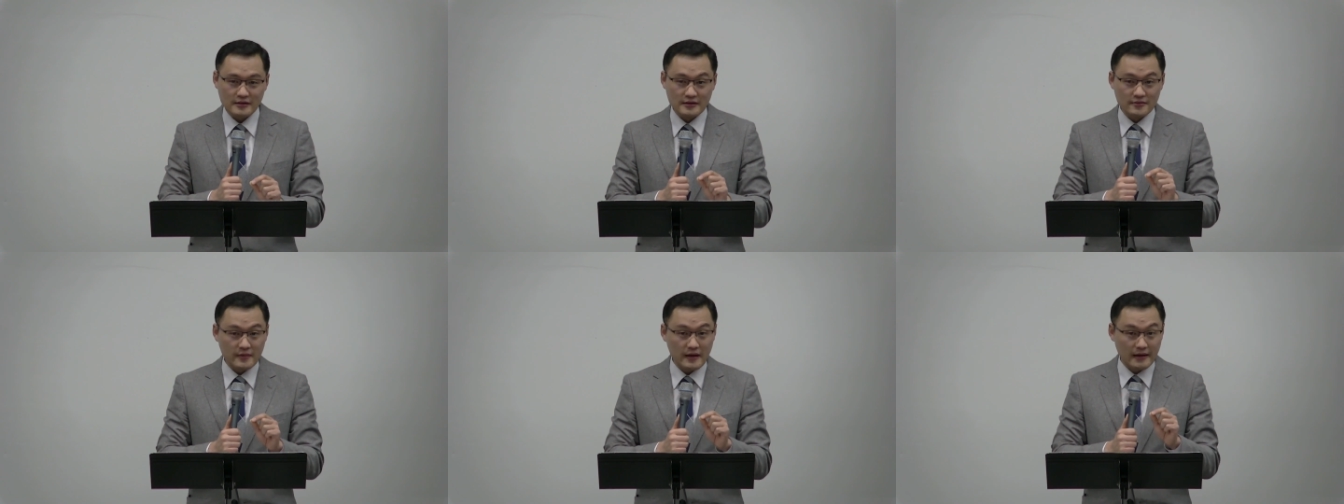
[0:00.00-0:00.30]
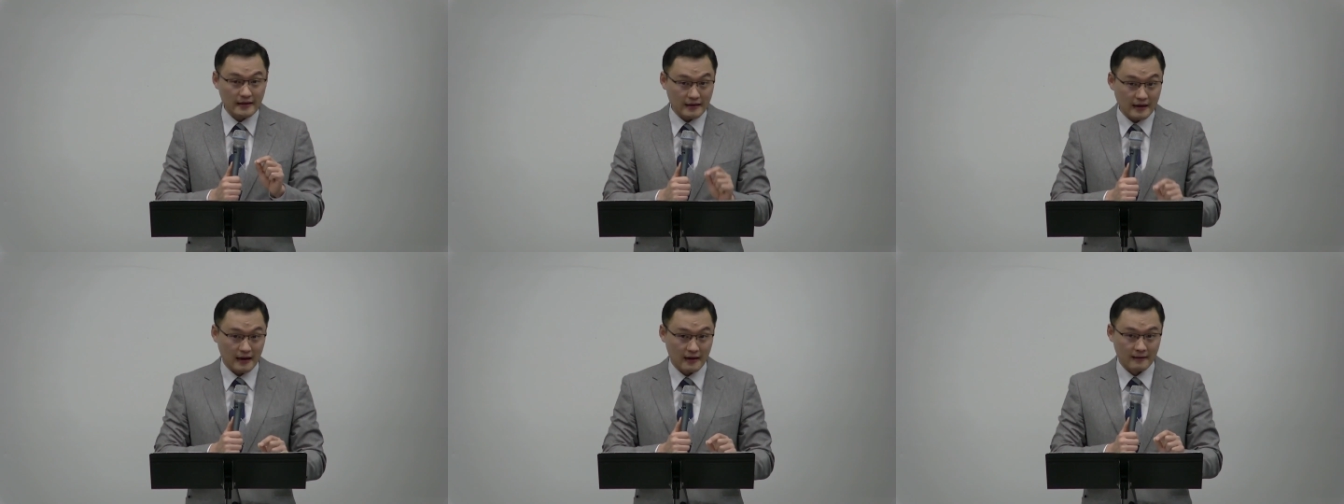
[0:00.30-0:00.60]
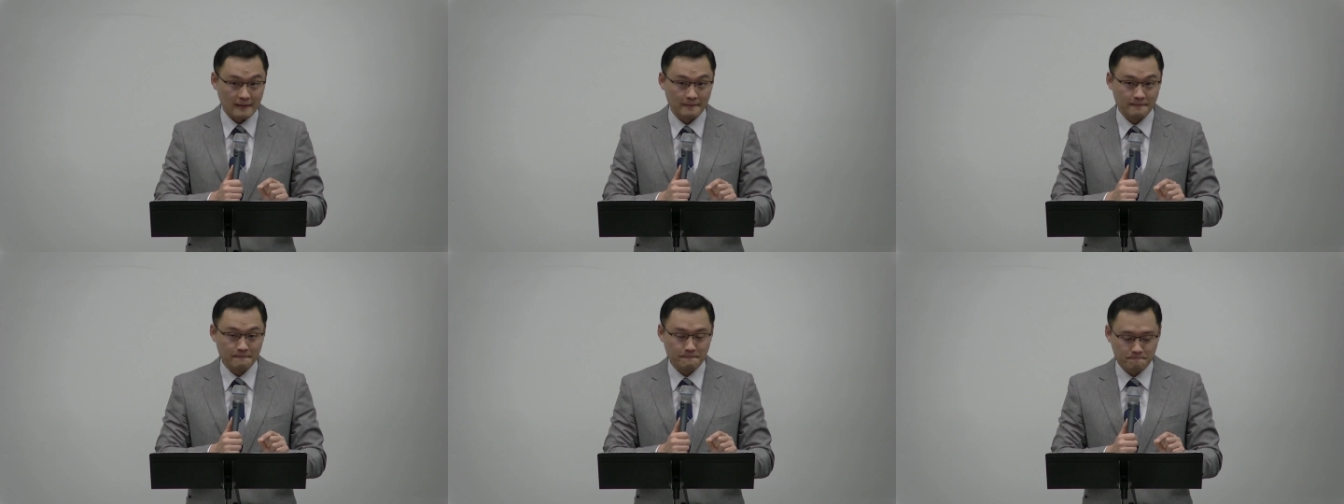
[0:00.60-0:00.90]
의미하는가?
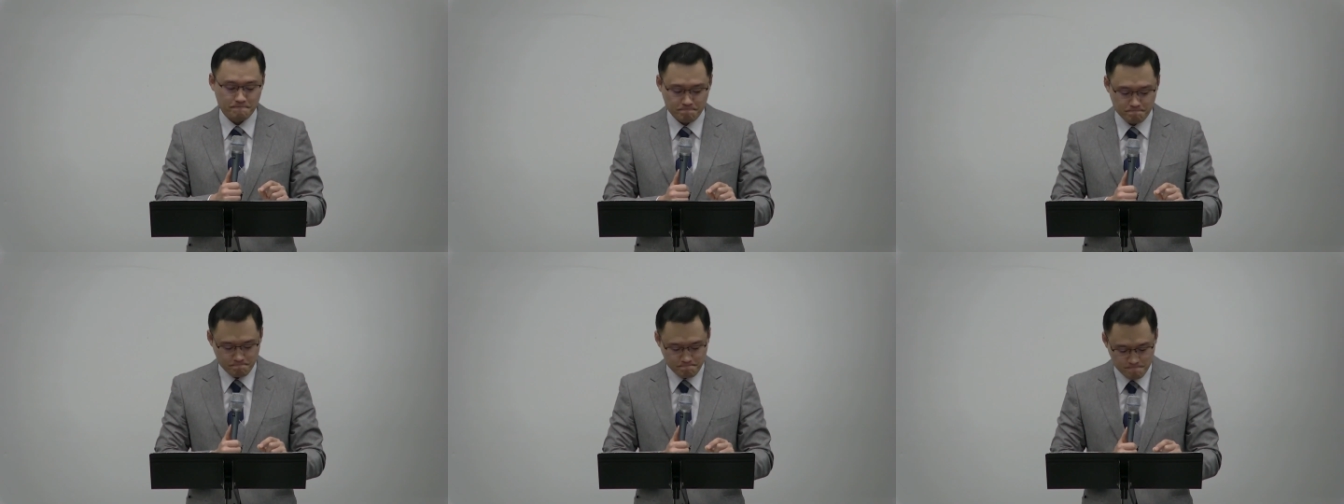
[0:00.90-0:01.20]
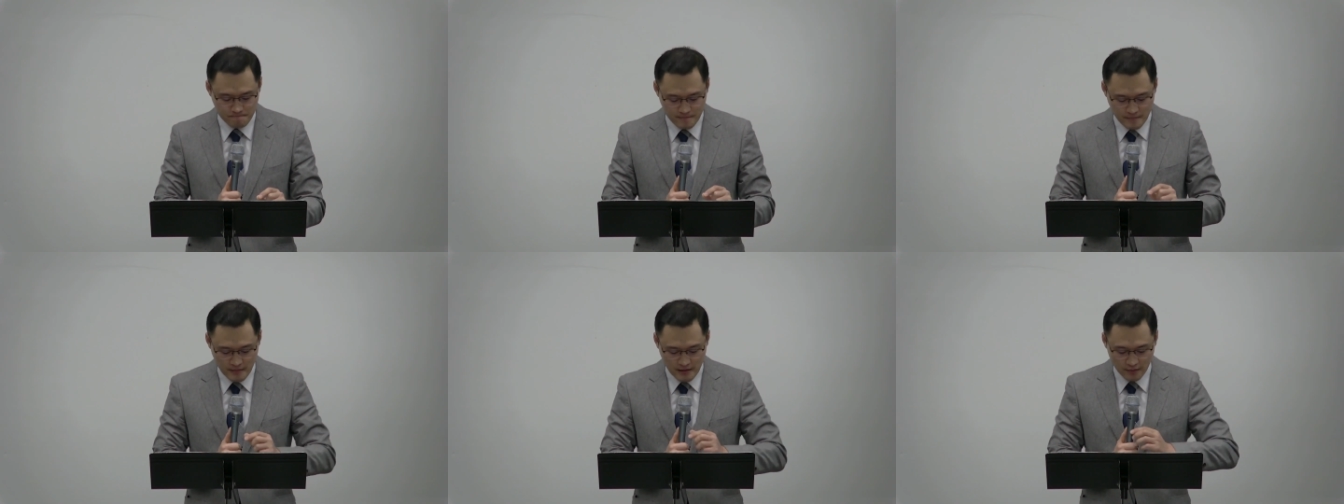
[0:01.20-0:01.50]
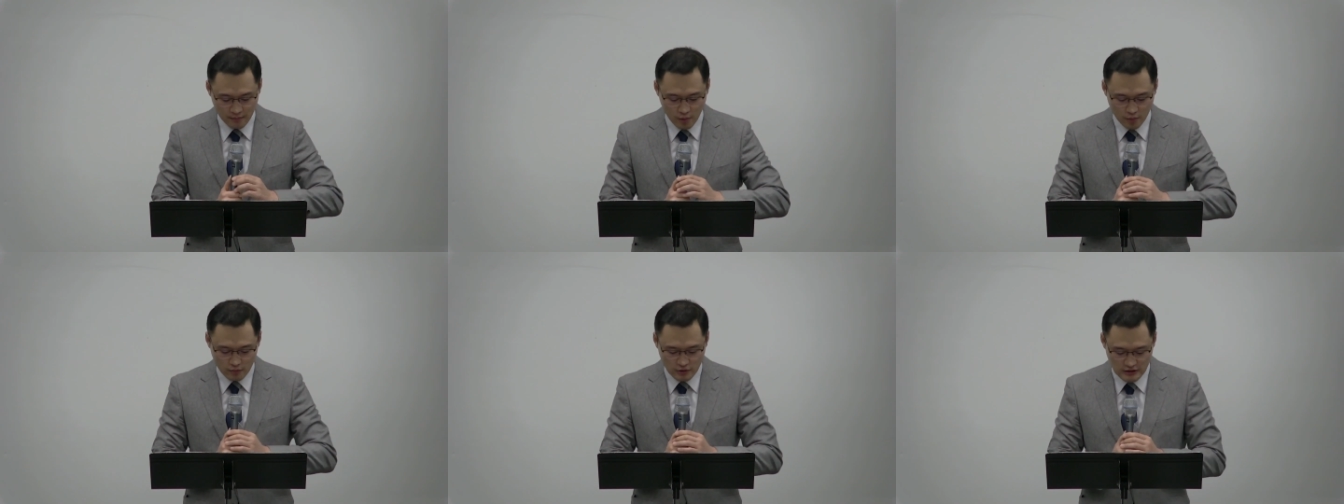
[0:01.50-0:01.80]

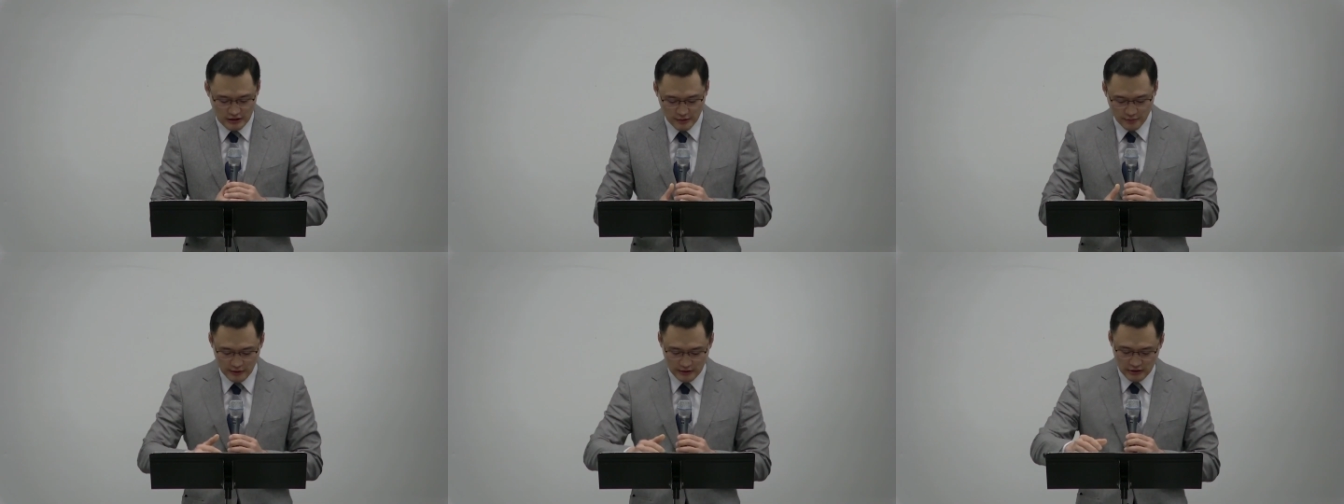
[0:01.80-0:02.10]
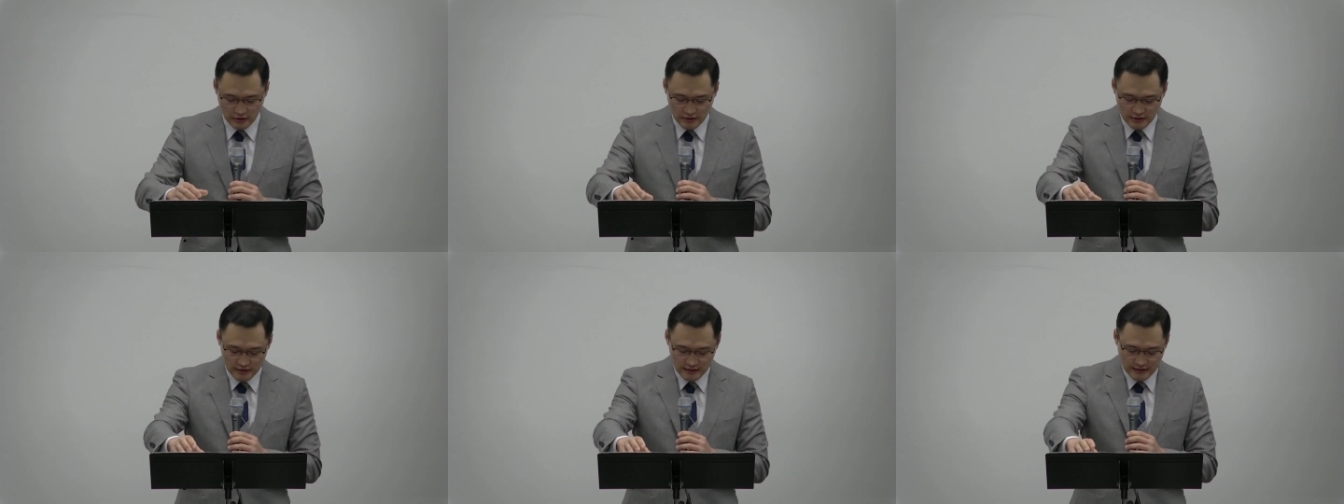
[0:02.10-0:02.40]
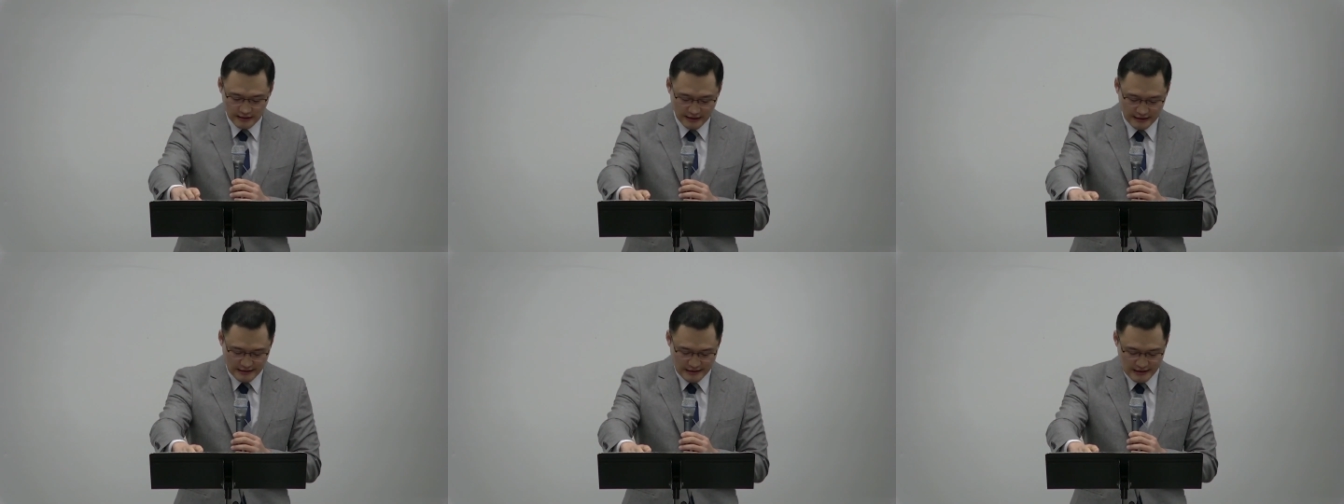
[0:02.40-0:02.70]
본문 11절을
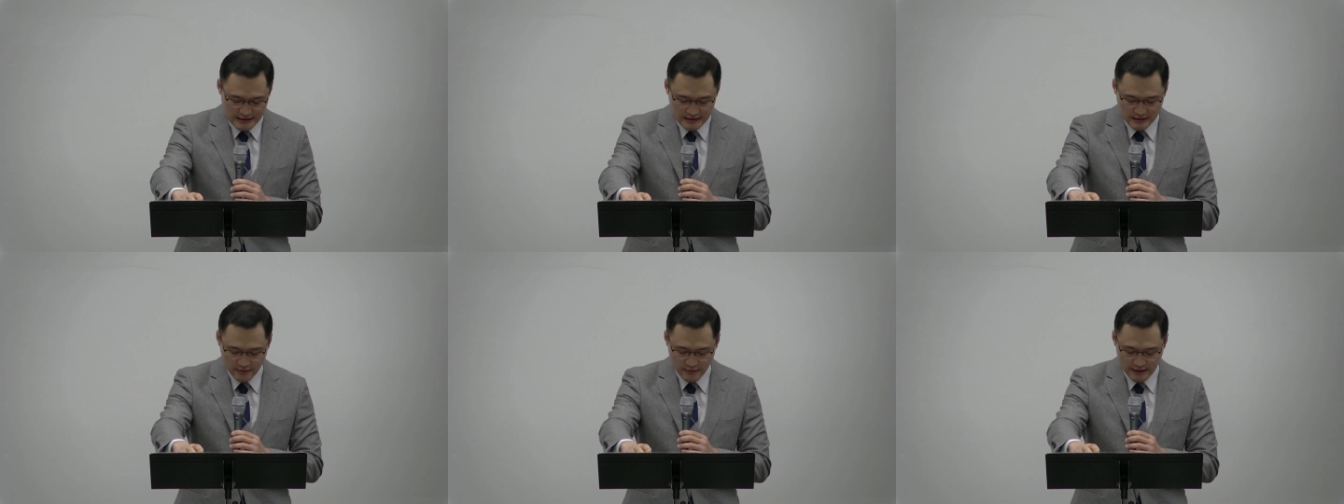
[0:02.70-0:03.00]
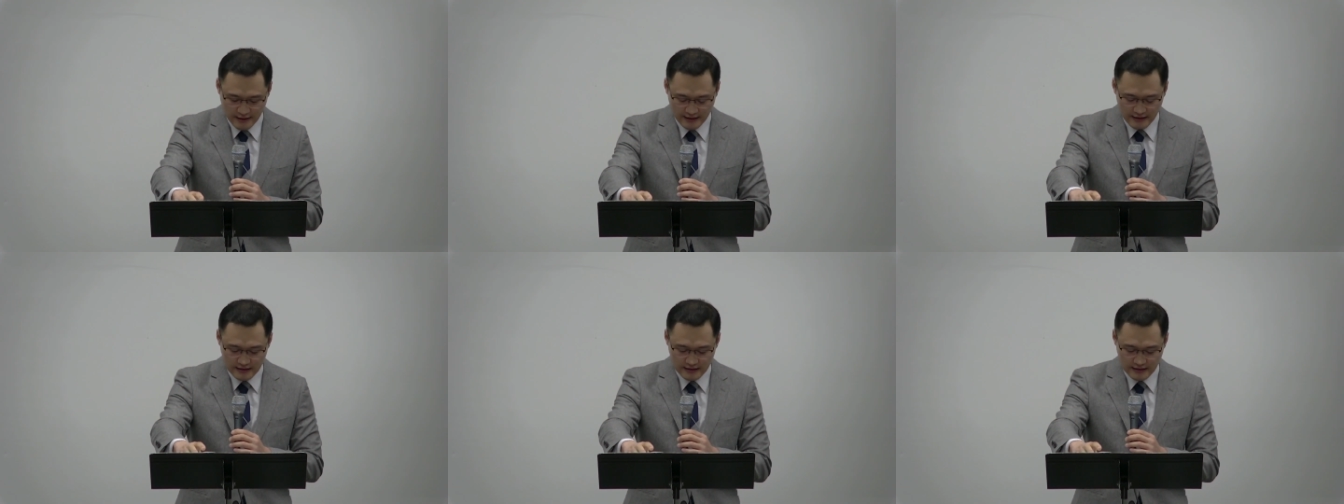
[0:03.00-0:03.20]
같이 읽습니다.